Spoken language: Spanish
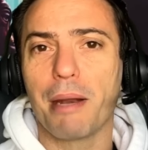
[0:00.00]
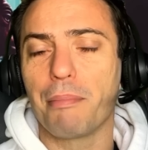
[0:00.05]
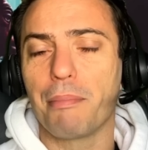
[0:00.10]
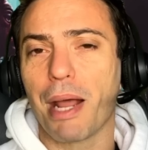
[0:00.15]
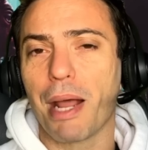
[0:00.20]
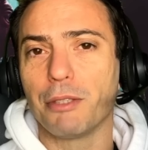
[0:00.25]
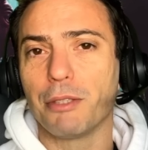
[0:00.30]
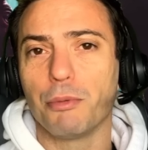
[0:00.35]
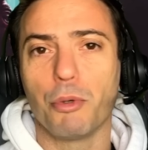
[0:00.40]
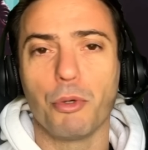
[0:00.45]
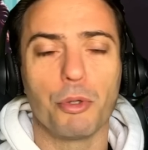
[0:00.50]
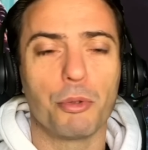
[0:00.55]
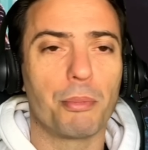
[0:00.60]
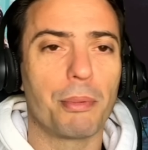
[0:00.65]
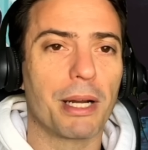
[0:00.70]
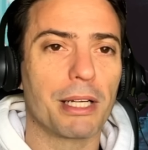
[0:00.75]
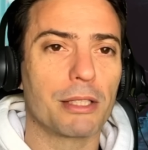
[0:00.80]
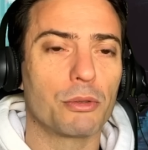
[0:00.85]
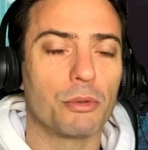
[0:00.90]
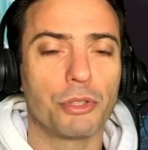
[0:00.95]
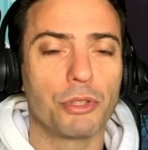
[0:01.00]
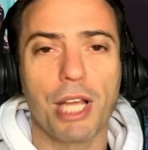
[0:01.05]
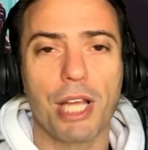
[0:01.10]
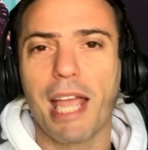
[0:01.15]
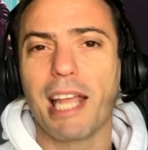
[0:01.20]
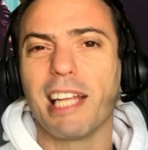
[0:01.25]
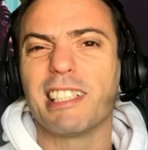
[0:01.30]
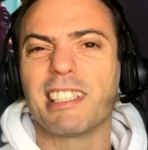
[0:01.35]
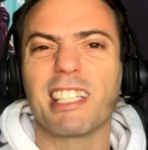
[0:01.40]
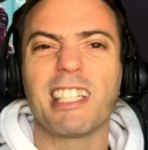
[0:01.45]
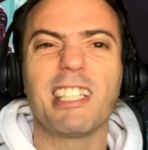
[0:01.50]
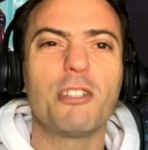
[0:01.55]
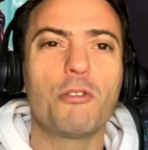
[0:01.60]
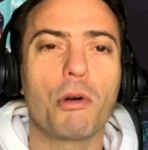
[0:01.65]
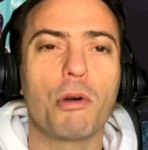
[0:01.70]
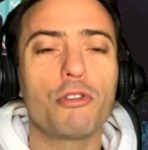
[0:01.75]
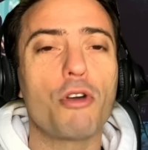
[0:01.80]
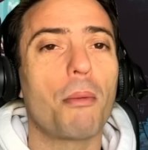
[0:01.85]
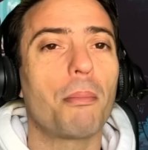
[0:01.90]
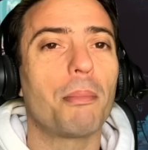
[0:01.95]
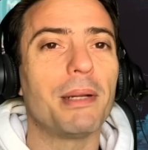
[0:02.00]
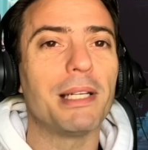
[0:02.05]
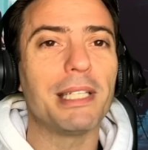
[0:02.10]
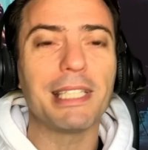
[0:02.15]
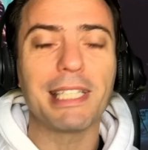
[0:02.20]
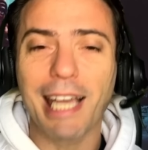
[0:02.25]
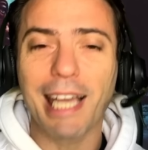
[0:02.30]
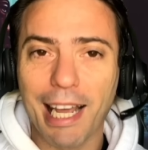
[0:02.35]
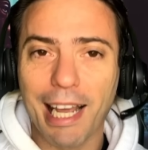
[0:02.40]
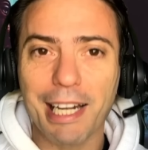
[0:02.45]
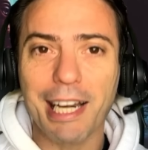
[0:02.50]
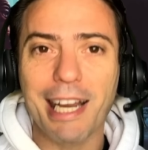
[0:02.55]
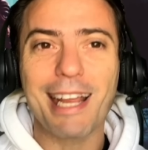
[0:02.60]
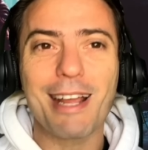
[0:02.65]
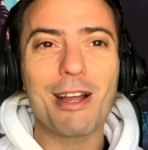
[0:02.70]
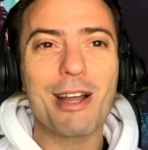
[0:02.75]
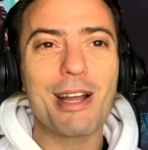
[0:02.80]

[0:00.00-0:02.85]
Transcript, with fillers: price book, price to sales y cuándo aplicar